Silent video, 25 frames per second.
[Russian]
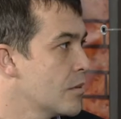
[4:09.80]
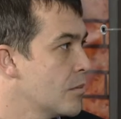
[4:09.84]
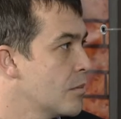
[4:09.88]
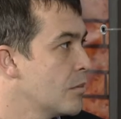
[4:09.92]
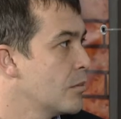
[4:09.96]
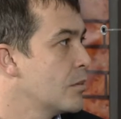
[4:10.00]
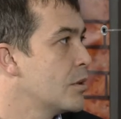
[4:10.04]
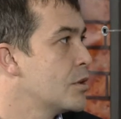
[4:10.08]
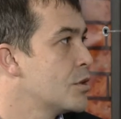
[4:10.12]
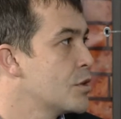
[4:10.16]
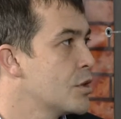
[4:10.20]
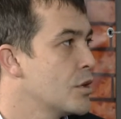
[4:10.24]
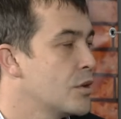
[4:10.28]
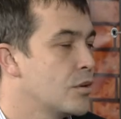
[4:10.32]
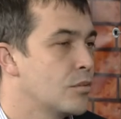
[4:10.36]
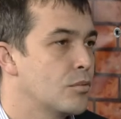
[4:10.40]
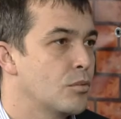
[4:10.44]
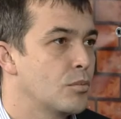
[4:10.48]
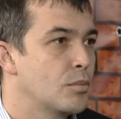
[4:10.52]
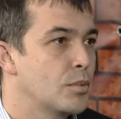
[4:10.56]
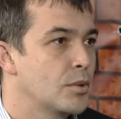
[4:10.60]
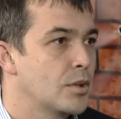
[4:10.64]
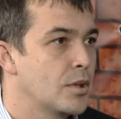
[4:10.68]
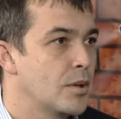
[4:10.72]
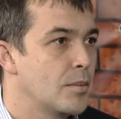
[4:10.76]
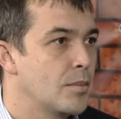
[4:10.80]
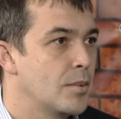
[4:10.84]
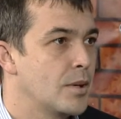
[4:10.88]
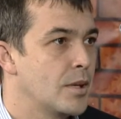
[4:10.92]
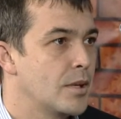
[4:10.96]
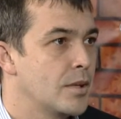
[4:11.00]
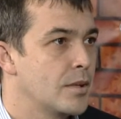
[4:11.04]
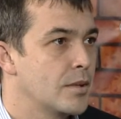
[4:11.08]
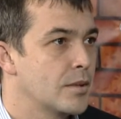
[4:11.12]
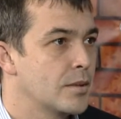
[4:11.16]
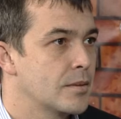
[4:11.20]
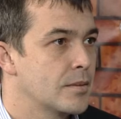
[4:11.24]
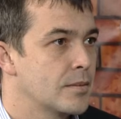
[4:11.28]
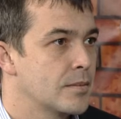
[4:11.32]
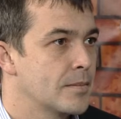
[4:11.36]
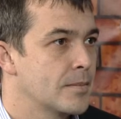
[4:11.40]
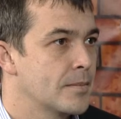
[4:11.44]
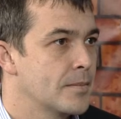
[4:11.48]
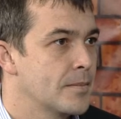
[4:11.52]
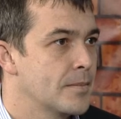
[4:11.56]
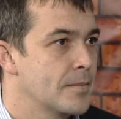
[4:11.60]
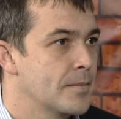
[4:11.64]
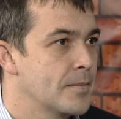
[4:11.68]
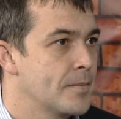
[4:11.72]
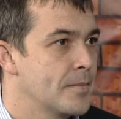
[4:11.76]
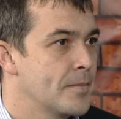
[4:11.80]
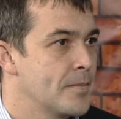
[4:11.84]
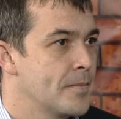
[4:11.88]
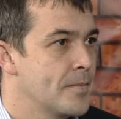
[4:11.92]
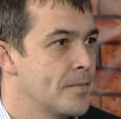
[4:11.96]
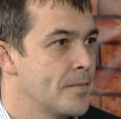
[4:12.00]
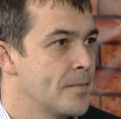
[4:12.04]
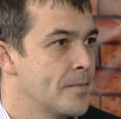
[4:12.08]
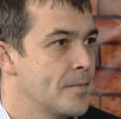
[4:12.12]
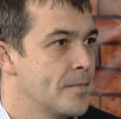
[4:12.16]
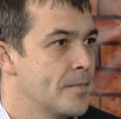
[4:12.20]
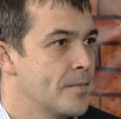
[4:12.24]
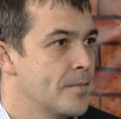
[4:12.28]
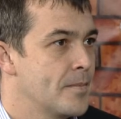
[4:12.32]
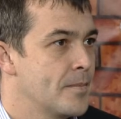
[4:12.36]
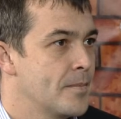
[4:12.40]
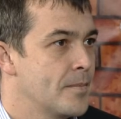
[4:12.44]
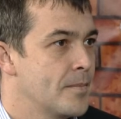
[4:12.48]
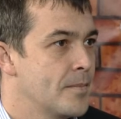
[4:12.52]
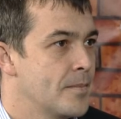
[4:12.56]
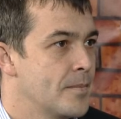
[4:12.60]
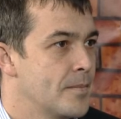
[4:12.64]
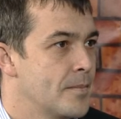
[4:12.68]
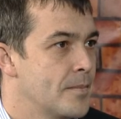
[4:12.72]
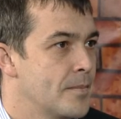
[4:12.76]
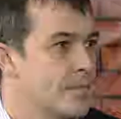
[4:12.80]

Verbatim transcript: вовлечения в употребление. Э,